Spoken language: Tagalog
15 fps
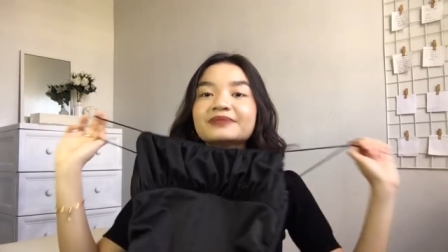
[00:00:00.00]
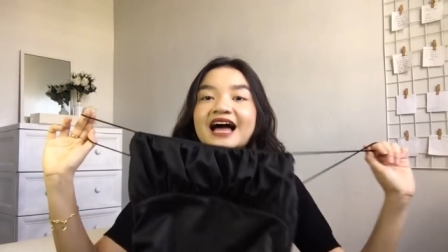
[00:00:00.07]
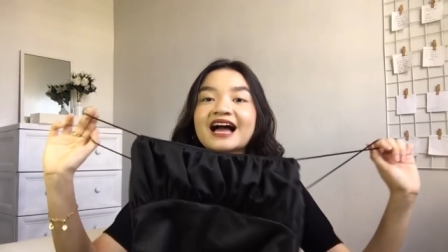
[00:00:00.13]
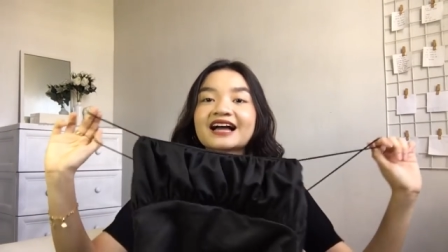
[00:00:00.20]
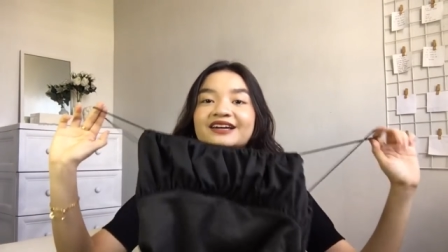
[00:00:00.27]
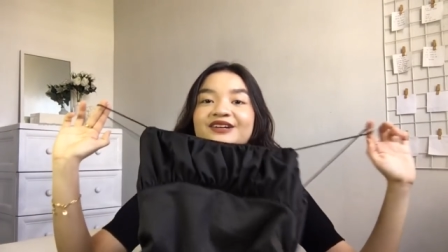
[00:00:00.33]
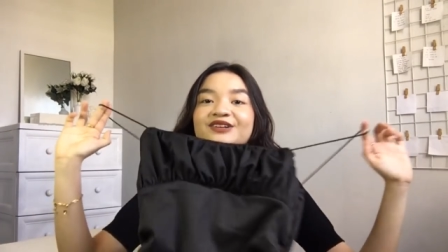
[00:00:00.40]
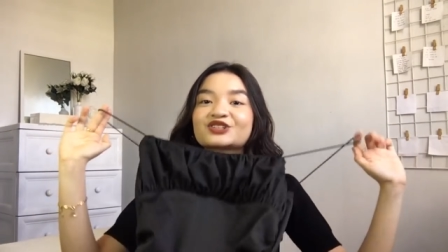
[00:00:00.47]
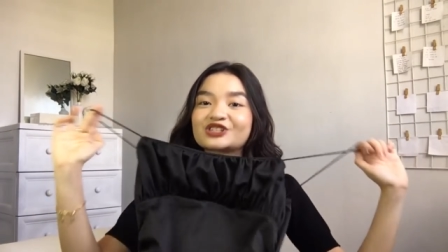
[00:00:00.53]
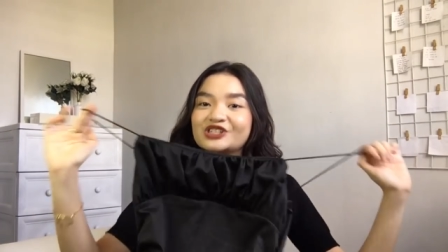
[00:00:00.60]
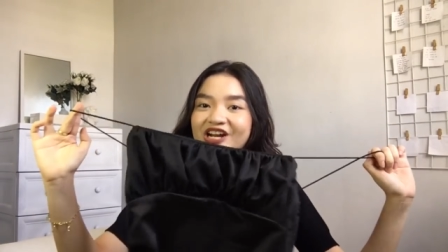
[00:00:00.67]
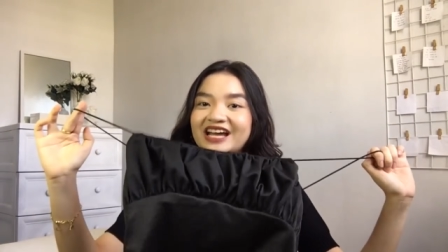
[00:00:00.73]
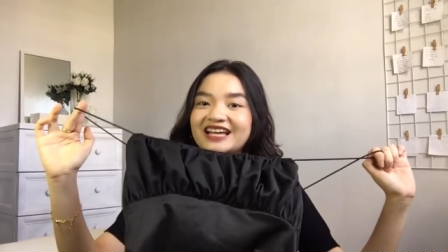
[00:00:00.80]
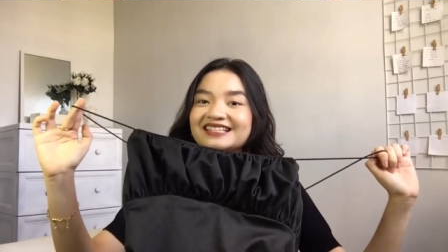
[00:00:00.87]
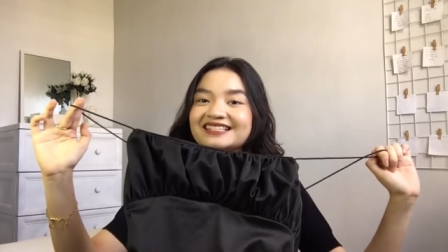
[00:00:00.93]
black
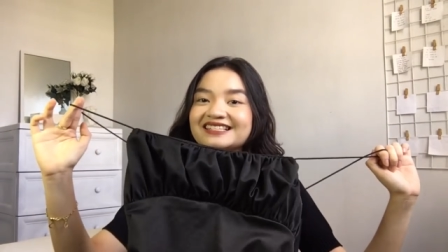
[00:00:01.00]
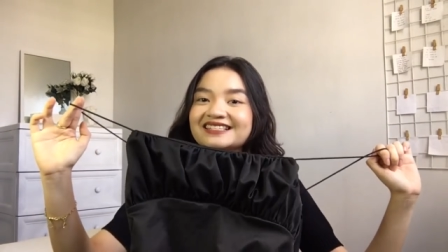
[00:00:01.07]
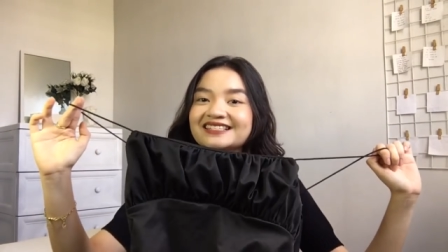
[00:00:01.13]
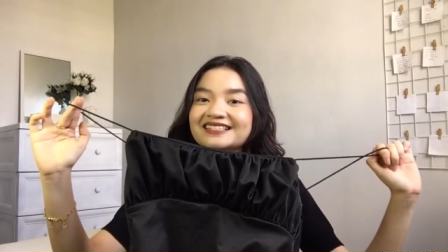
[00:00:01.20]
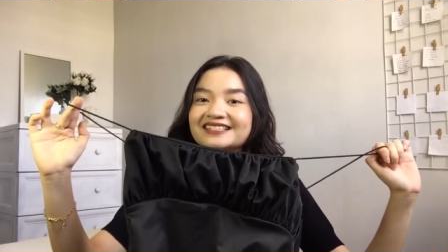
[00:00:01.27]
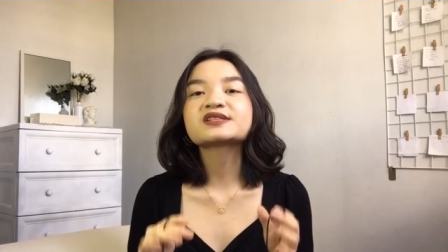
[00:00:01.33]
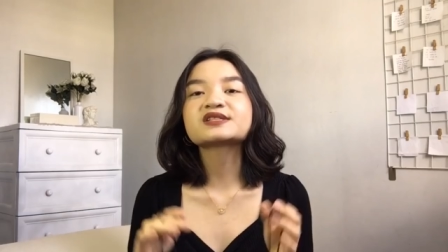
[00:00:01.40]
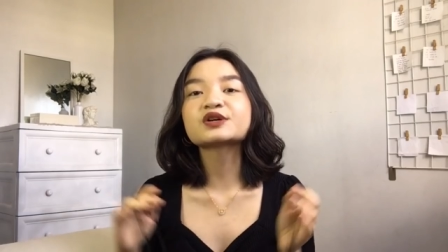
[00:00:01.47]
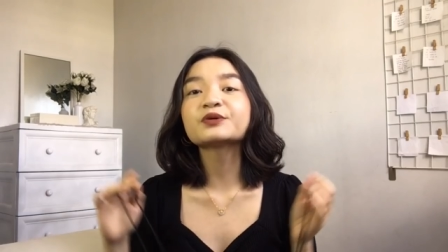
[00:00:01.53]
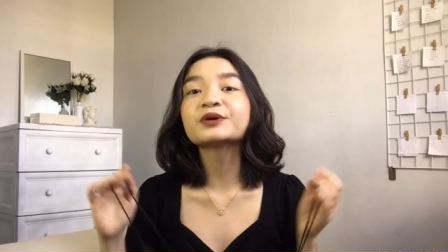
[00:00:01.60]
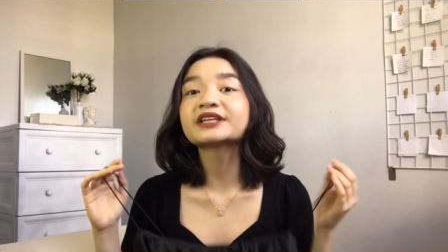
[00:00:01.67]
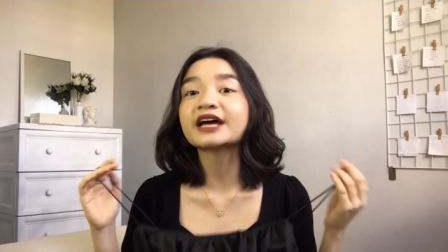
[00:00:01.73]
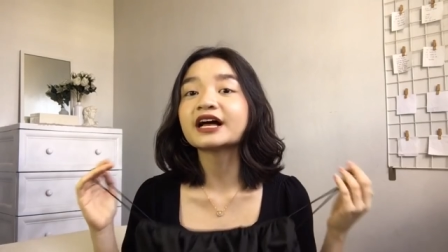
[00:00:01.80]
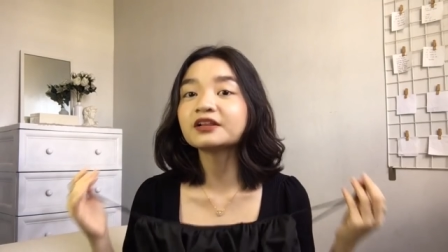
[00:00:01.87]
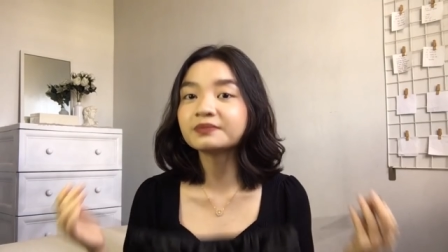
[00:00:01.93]
dress So an
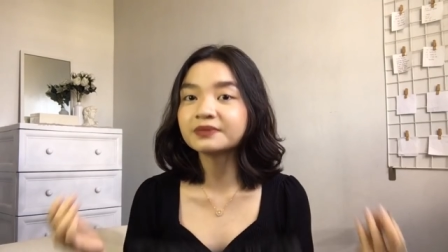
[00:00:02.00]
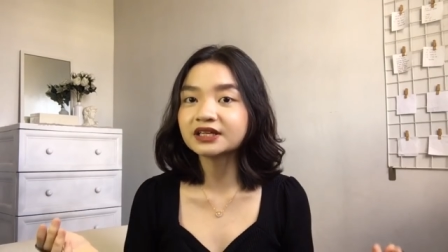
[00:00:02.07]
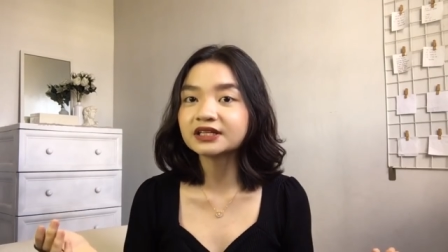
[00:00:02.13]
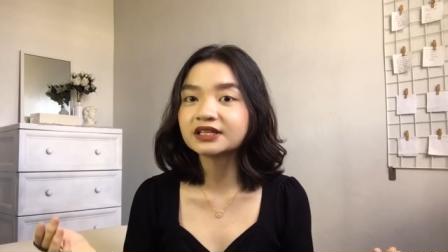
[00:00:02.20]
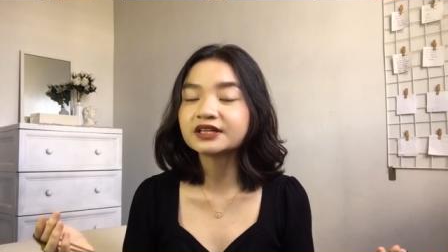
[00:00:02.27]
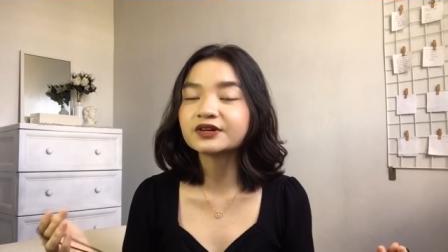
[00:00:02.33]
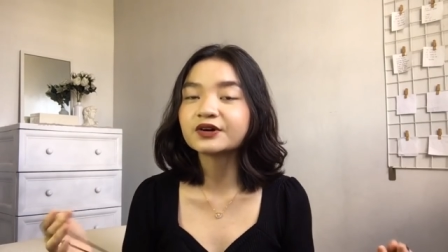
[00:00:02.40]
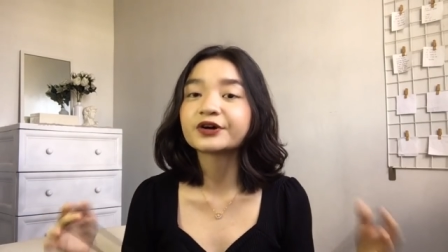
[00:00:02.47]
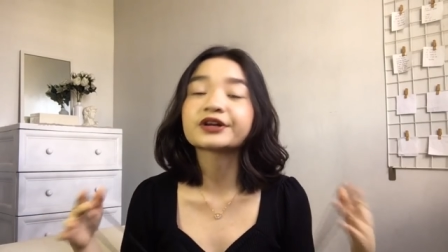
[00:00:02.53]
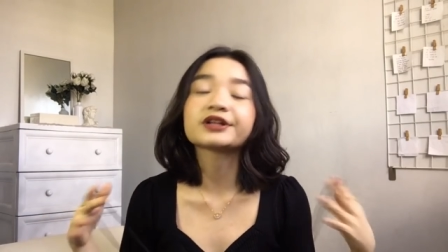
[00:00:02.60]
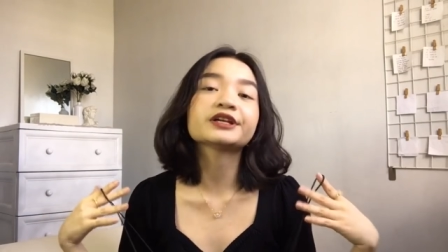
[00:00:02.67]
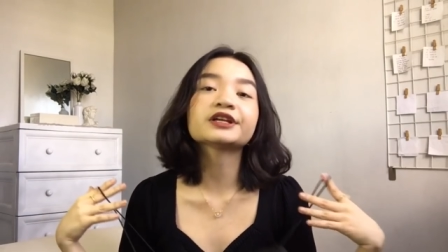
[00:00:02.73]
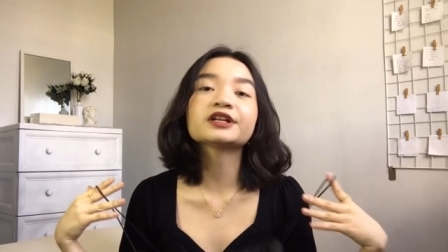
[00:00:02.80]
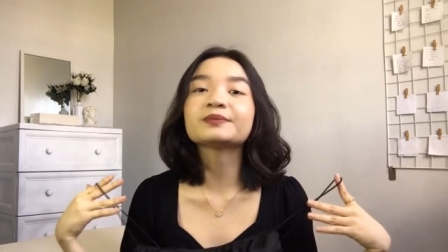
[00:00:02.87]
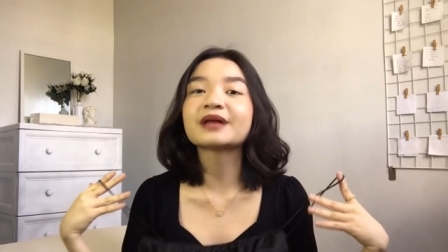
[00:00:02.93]
LBD or a
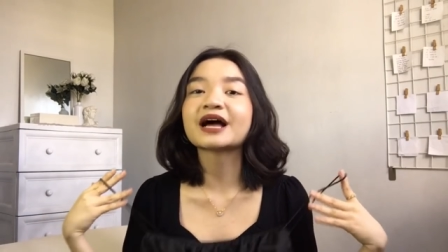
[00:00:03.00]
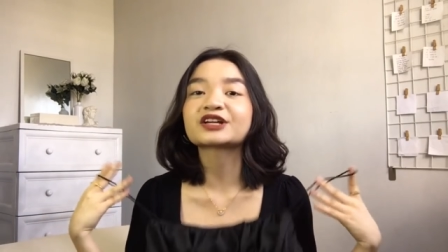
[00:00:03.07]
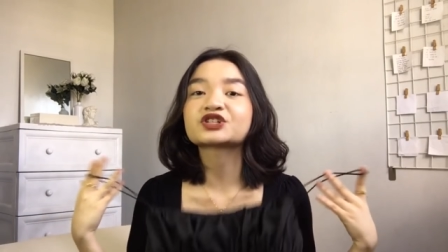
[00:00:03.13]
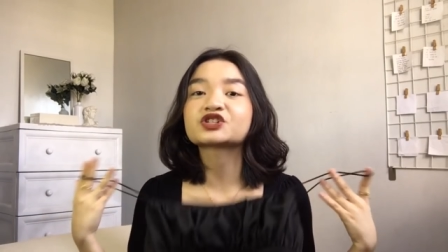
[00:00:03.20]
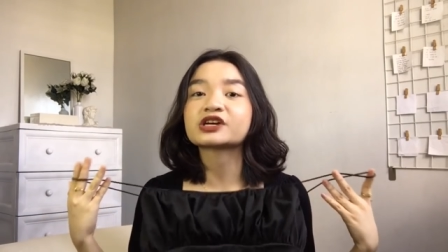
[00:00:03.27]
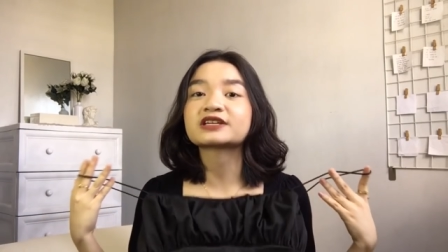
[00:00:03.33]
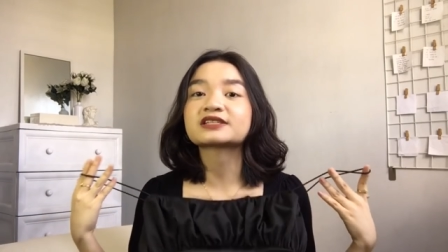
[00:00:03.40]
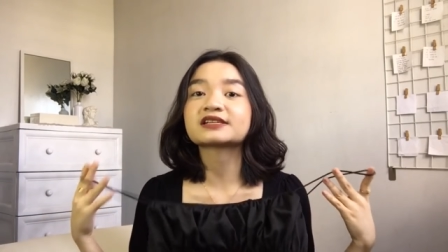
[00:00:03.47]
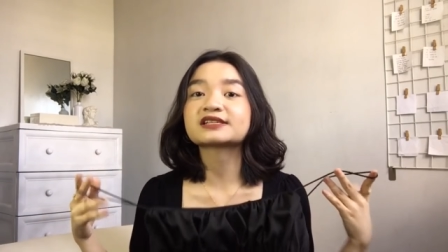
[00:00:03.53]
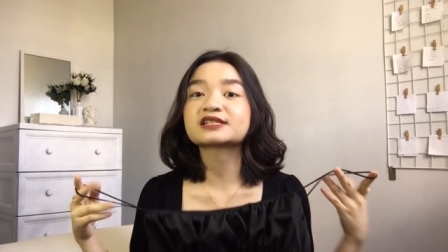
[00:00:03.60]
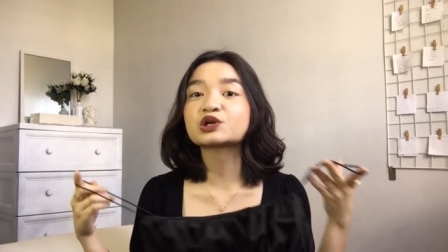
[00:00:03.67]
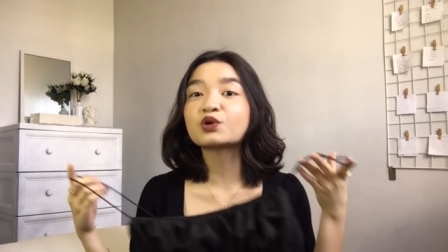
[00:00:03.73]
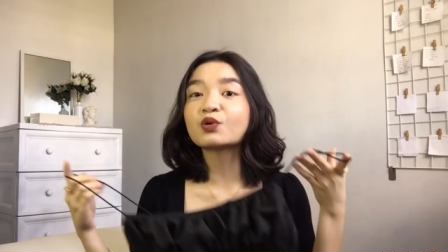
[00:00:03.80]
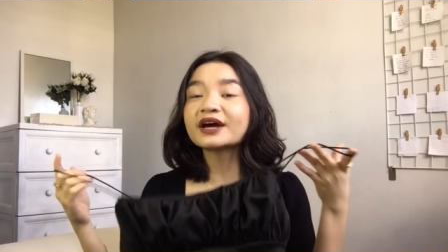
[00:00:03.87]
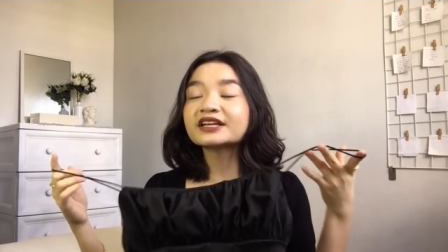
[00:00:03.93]
little black dress is
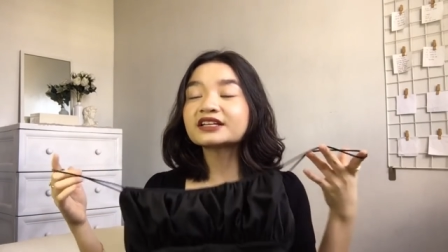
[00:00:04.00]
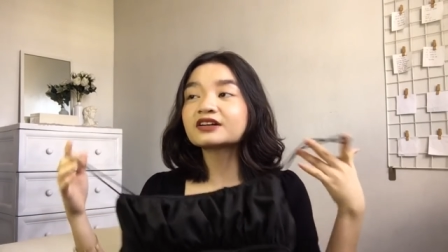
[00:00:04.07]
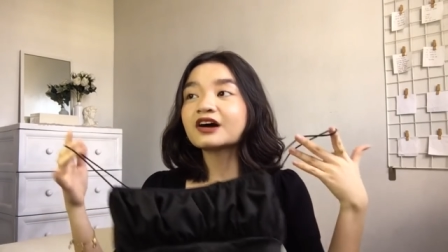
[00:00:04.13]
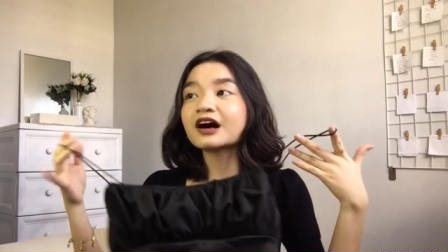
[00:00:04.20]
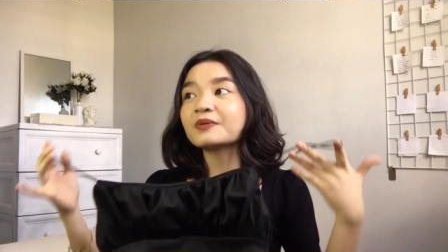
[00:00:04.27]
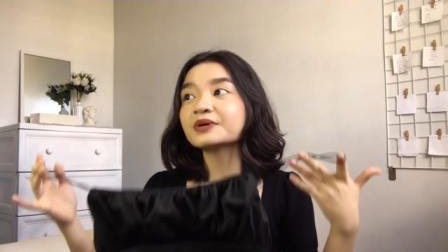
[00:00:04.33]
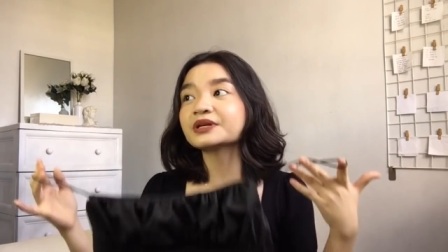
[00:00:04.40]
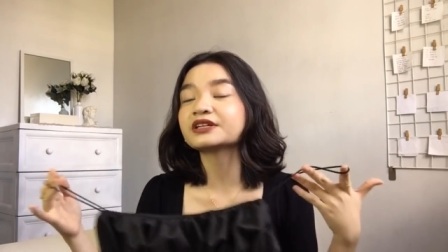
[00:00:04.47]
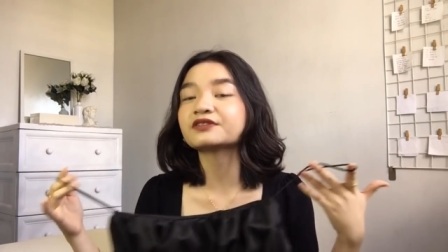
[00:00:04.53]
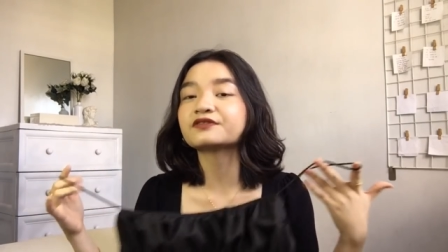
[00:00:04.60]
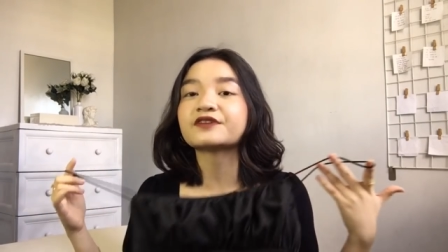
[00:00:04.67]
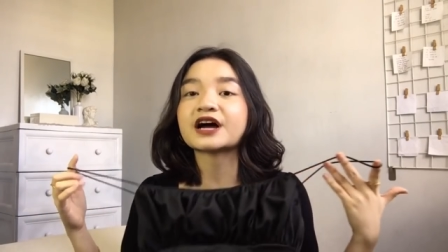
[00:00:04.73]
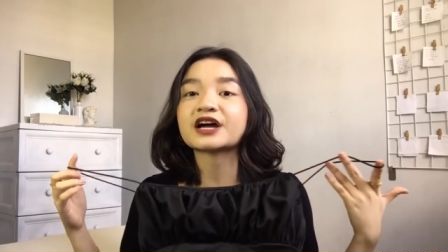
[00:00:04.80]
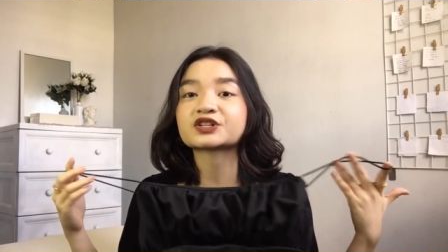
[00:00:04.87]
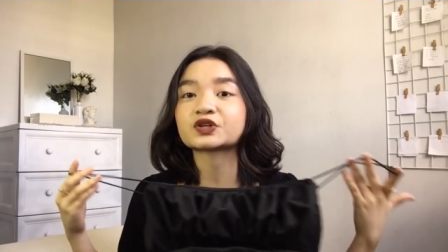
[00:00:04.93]
quite common in the
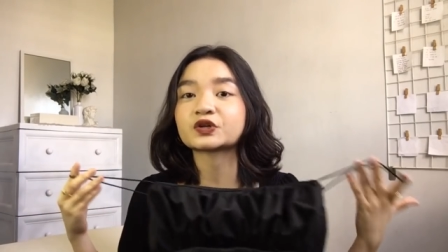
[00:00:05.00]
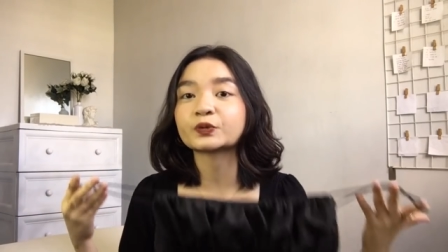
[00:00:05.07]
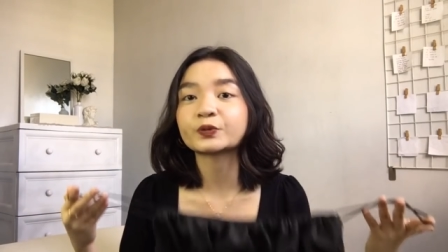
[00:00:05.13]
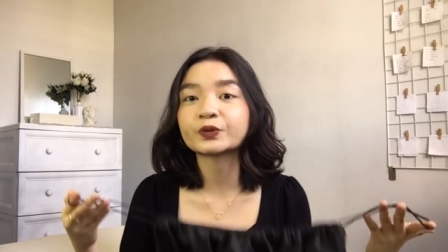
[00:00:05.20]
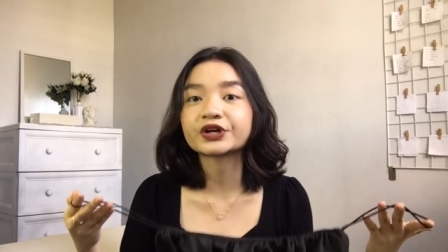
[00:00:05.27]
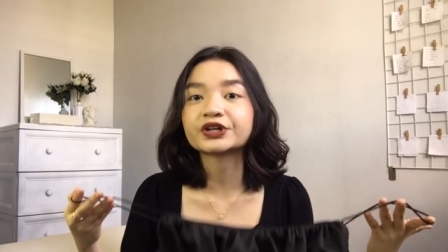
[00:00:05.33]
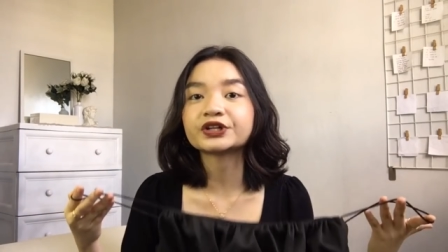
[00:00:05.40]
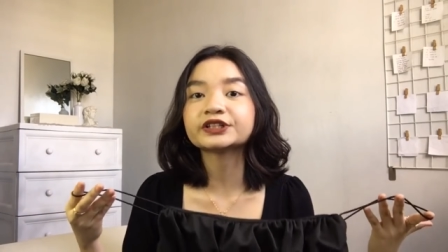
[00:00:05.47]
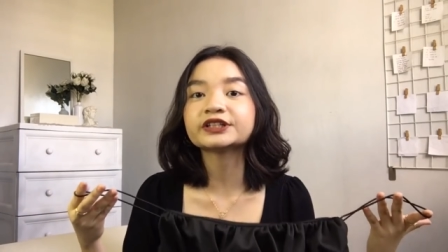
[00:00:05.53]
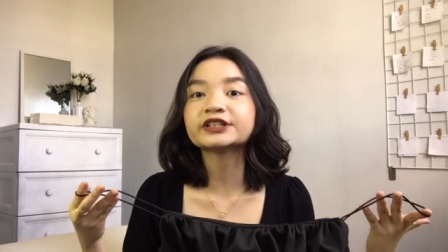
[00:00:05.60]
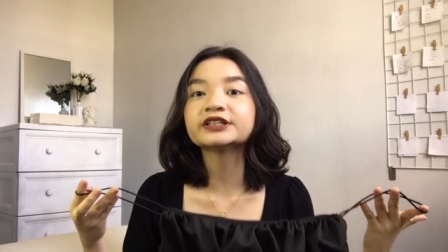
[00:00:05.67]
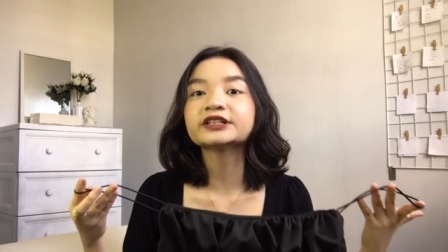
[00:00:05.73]
fashion world,